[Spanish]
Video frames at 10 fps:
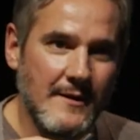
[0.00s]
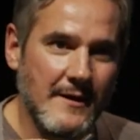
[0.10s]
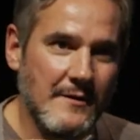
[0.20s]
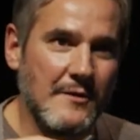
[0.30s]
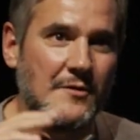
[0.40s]

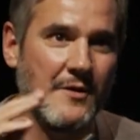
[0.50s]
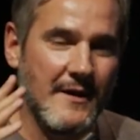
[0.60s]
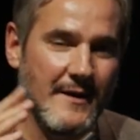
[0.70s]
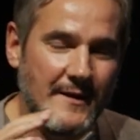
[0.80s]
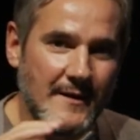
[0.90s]
Dirección
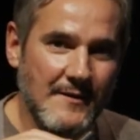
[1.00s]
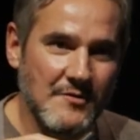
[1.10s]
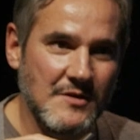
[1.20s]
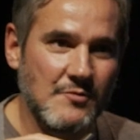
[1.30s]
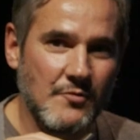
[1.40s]
General de, eh,
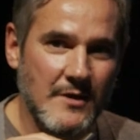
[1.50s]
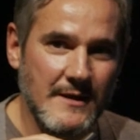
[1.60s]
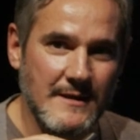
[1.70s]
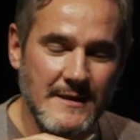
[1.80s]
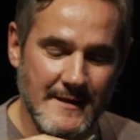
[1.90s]
Industrias
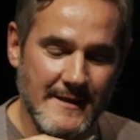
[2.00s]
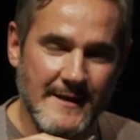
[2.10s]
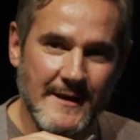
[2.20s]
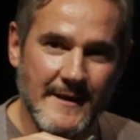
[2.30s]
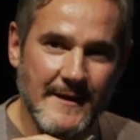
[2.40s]
Culturales,
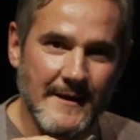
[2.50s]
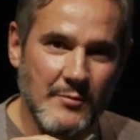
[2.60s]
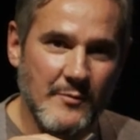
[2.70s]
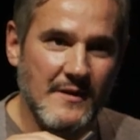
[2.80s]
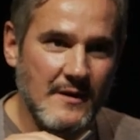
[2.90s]
eh,
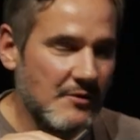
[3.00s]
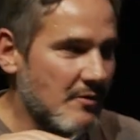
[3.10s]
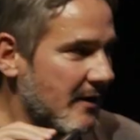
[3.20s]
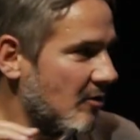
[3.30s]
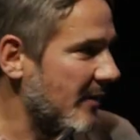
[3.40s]
Propiedad
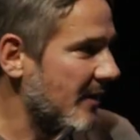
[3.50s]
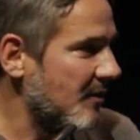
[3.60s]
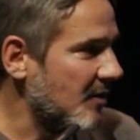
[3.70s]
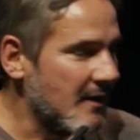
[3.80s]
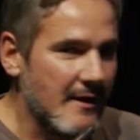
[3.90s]
Intelectual y
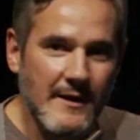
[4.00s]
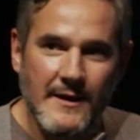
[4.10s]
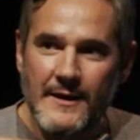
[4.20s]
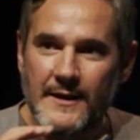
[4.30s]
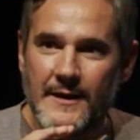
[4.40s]
Cooperación
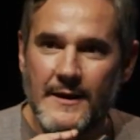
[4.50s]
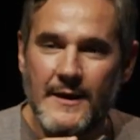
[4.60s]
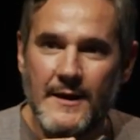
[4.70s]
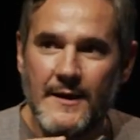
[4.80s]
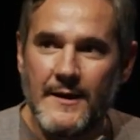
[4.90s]
y
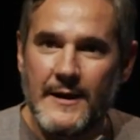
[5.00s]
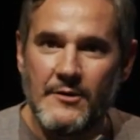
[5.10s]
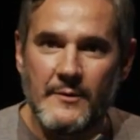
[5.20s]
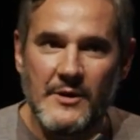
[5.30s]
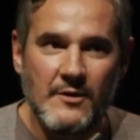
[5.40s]
el,
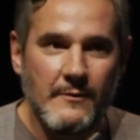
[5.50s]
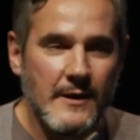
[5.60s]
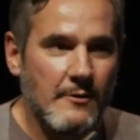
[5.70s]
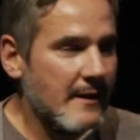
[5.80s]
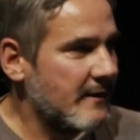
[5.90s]
Ayuntamiento de
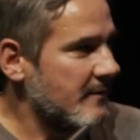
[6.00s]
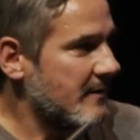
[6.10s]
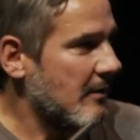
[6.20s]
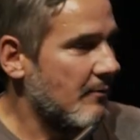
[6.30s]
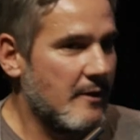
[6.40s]
Valladolid a través
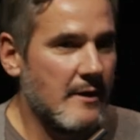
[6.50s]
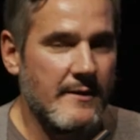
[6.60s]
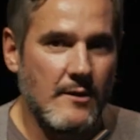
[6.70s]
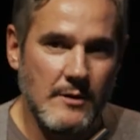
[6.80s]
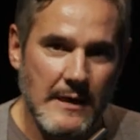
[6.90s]
de la,
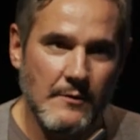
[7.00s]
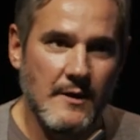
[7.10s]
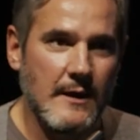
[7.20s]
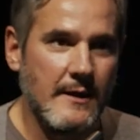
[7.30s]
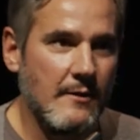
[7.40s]

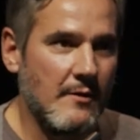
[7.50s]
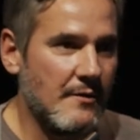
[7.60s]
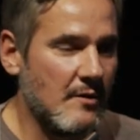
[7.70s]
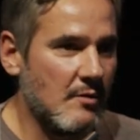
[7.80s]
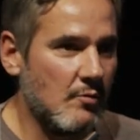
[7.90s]
Concejalía de
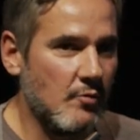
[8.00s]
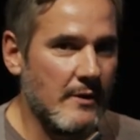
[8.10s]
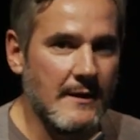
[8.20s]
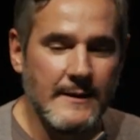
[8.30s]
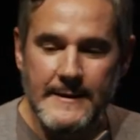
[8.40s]
Educación y Cultura.